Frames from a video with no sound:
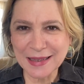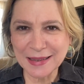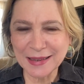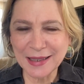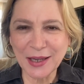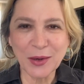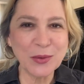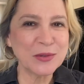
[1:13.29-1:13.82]
a
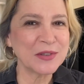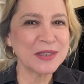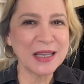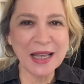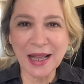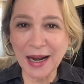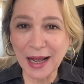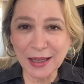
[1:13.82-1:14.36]
Deus,
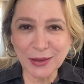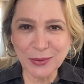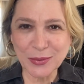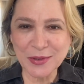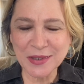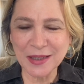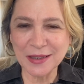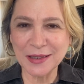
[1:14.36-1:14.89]

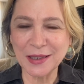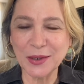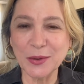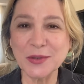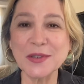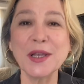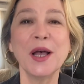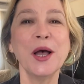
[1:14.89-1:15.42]
gratos a
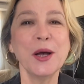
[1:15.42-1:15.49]
Deus,